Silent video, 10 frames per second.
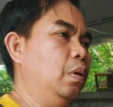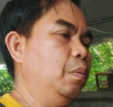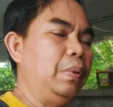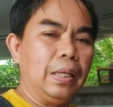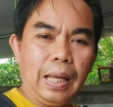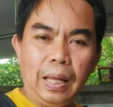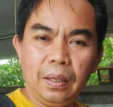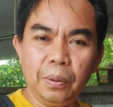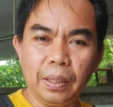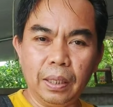มีค่า
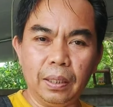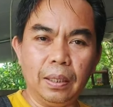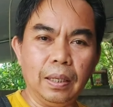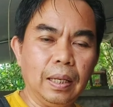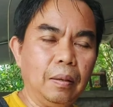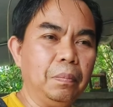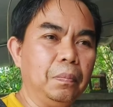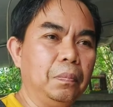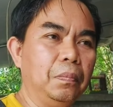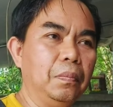หน่วยกิจ นะครับ
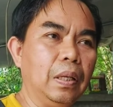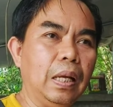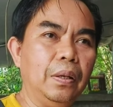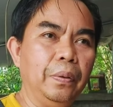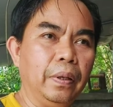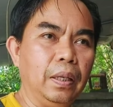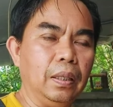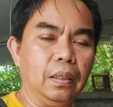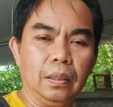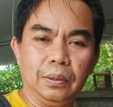ค่าหน่วยกิ
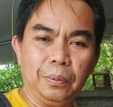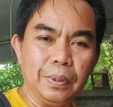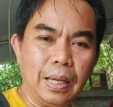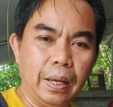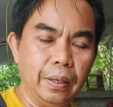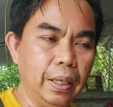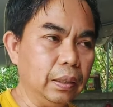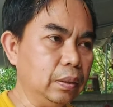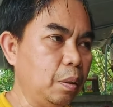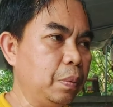จสนใจเรียน
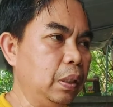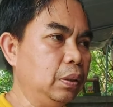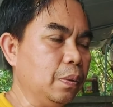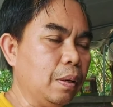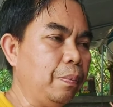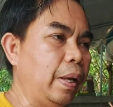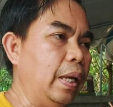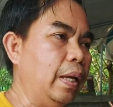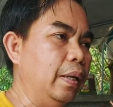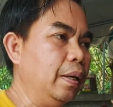ซ่อมเครื่องชงกาแฟ
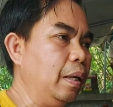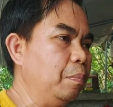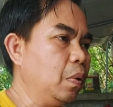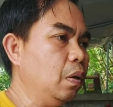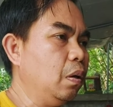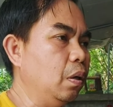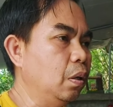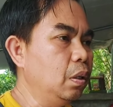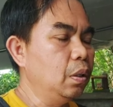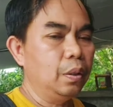นะครับ ก็
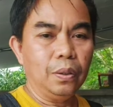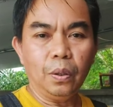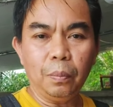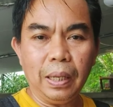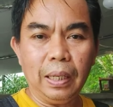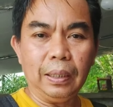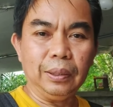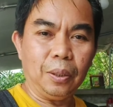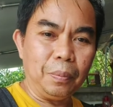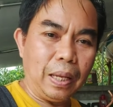โทรมา
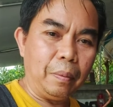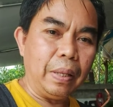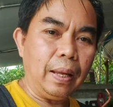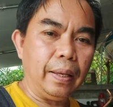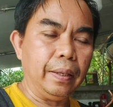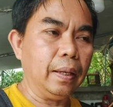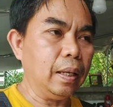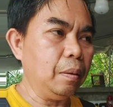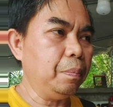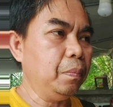สอบถามได้นะค
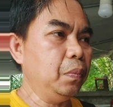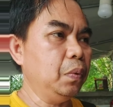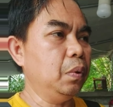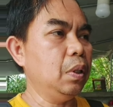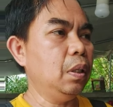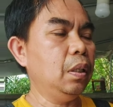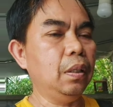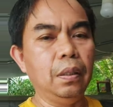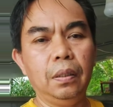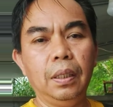รับ อยู่ที่
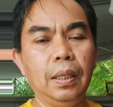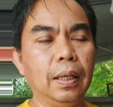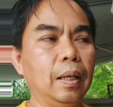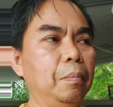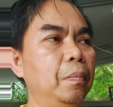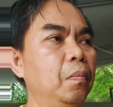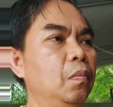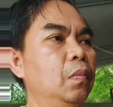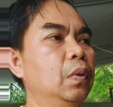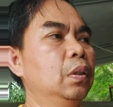นี่แหละครับ
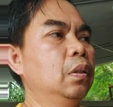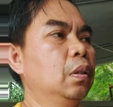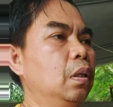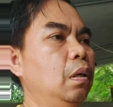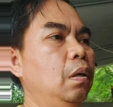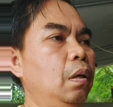ก็